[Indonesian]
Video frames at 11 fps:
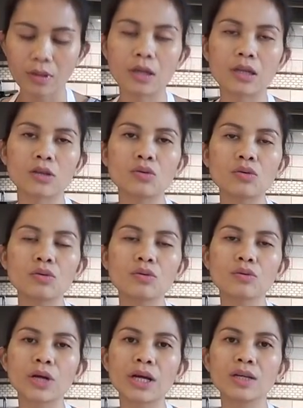Kita tunggu
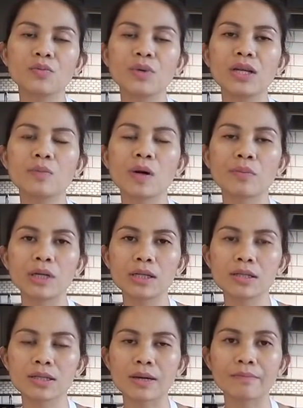kurang lebih 5
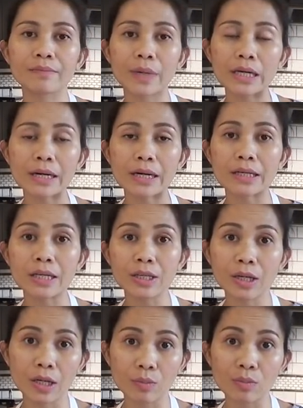menit sampai
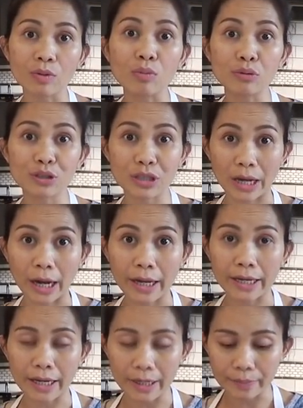raginya berbusa
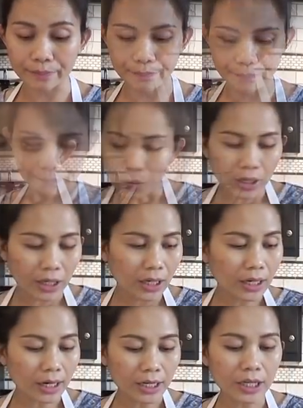ya. Oke,
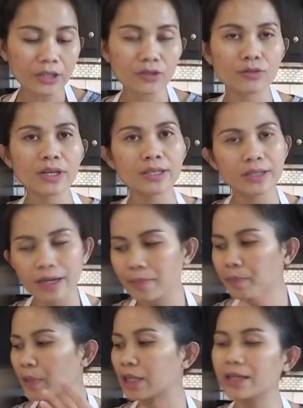raginya sudah
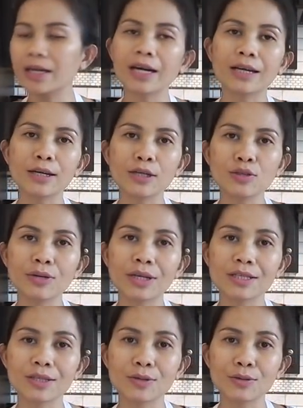siap. Kita akan langsung
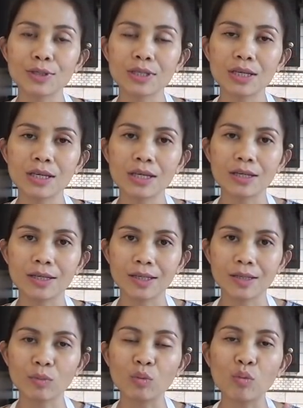eksekusi
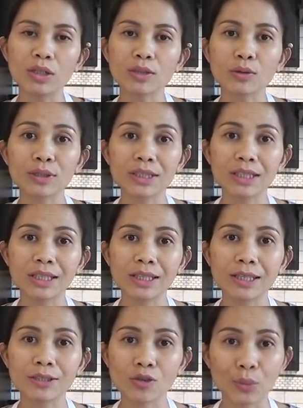uh, membuat
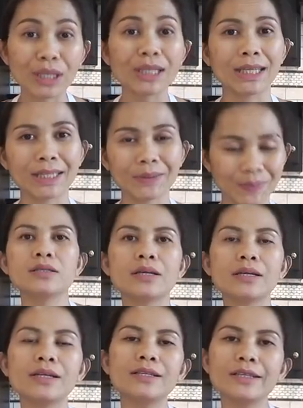roti sobeknya.
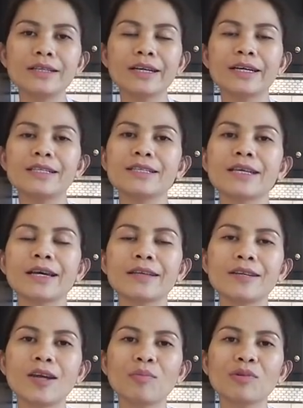Jadi di sini guys, saya
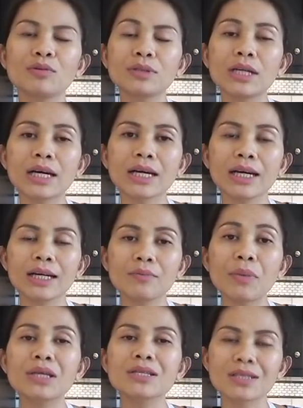tidak menggunakan
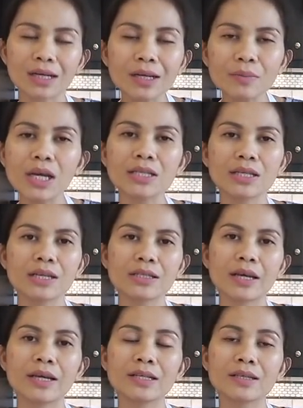mixer. Biasanya
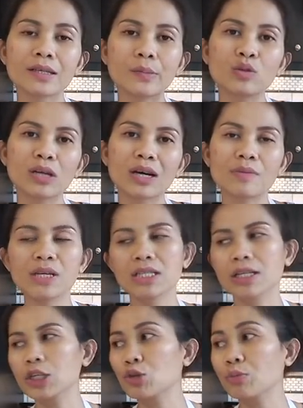saya senang menggunakan
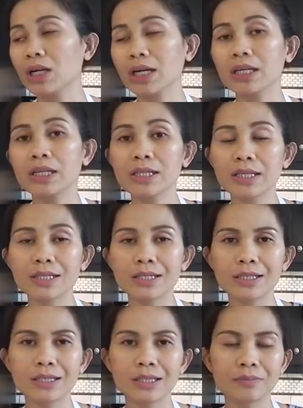mixer, cuman hari ini saya
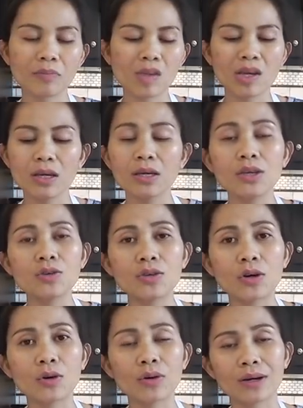sedikit you
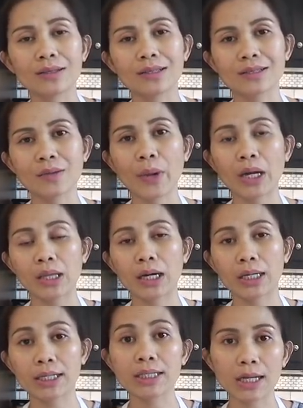know, uh, saya pakai
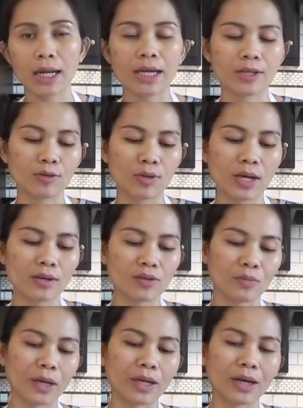tangan aja lah gitu ya
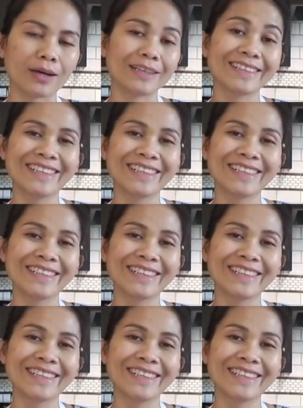supaya